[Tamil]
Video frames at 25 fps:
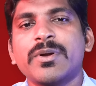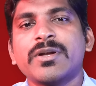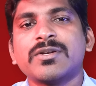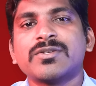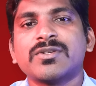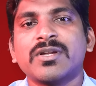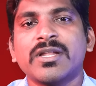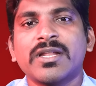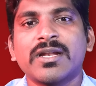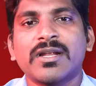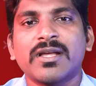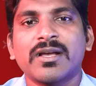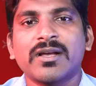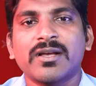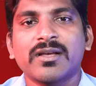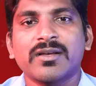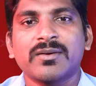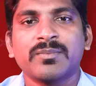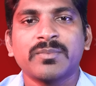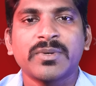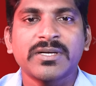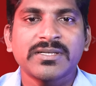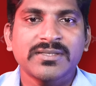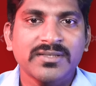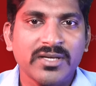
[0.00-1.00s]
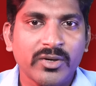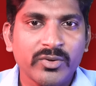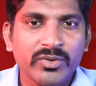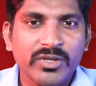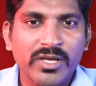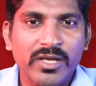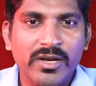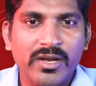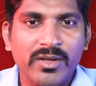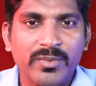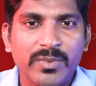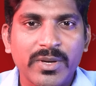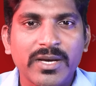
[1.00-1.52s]
அப்படின்னு சொல்லியிருக்காங்க பட்
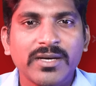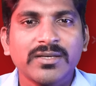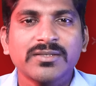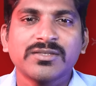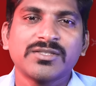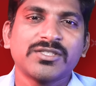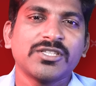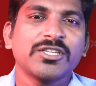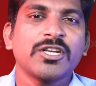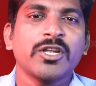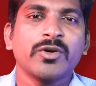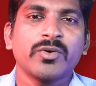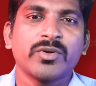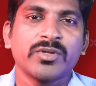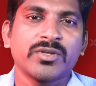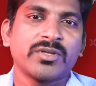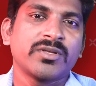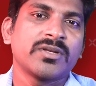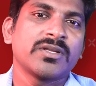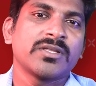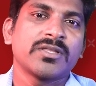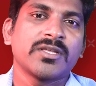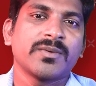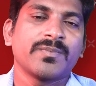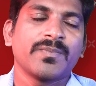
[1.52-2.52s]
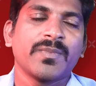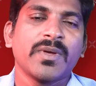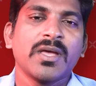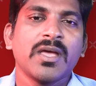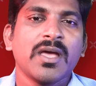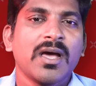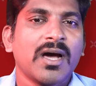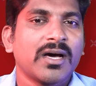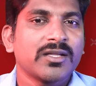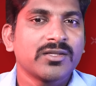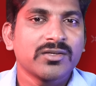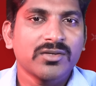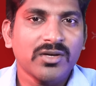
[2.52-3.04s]
சவுதி அரேபியா சின்ன ஒரு திருத்தம்
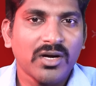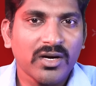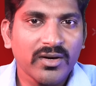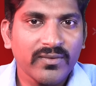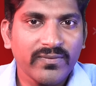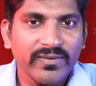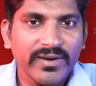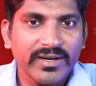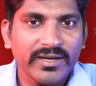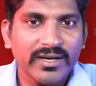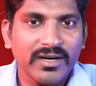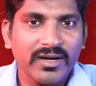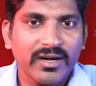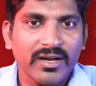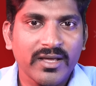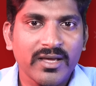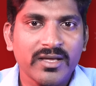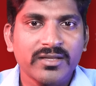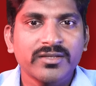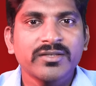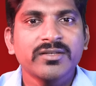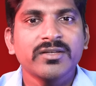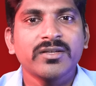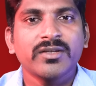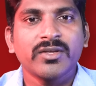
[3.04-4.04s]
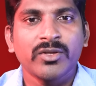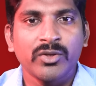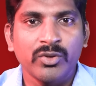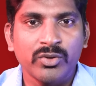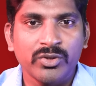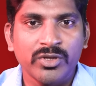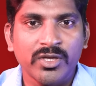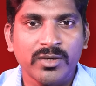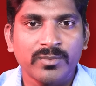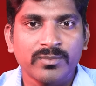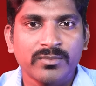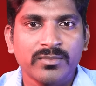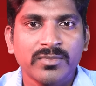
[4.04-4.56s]
அது கான்ஃப்ளிக்ட் கிடையாது
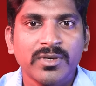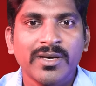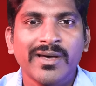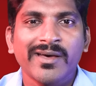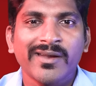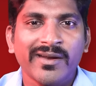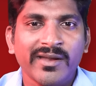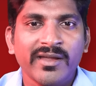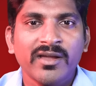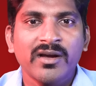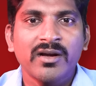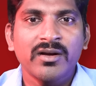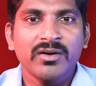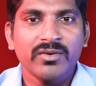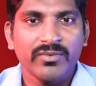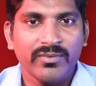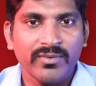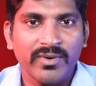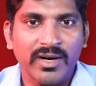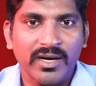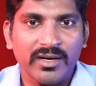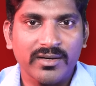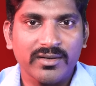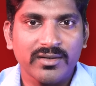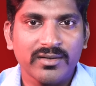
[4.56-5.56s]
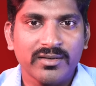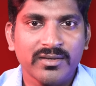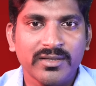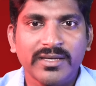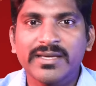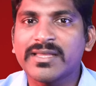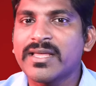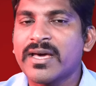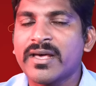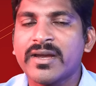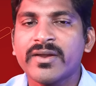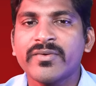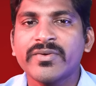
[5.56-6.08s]
யுத்தம் ரியல் வார்
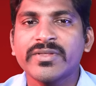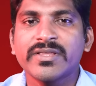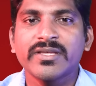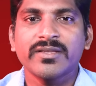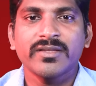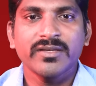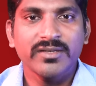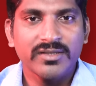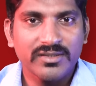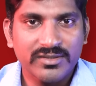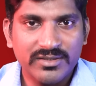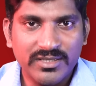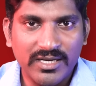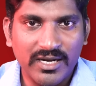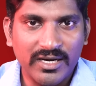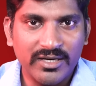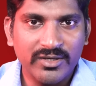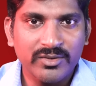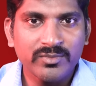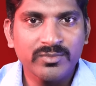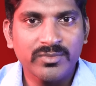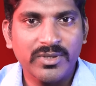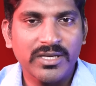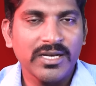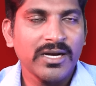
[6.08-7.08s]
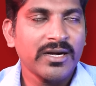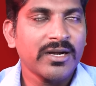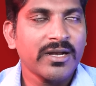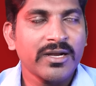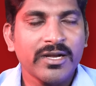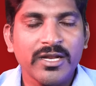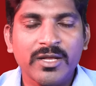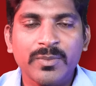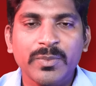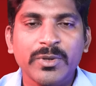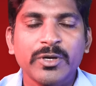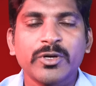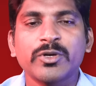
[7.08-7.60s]
இது அறிவித்தது நானும் இல்லாட்டி
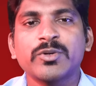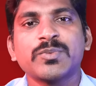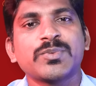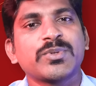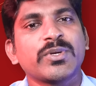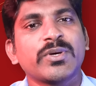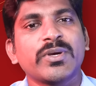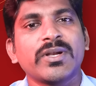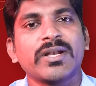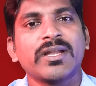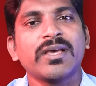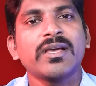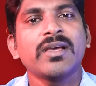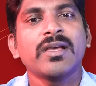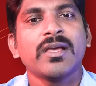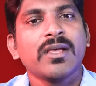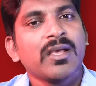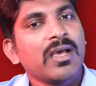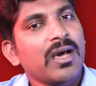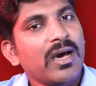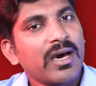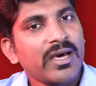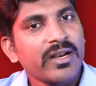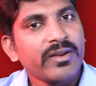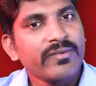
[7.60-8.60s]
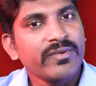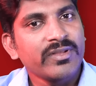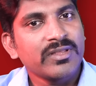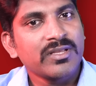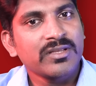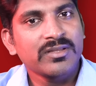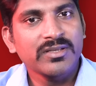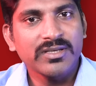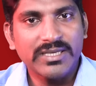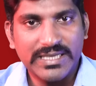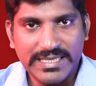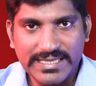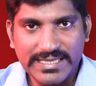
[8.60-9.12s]
டிபி ட்ரூப்ஸோ இல்லை அறிவித்தது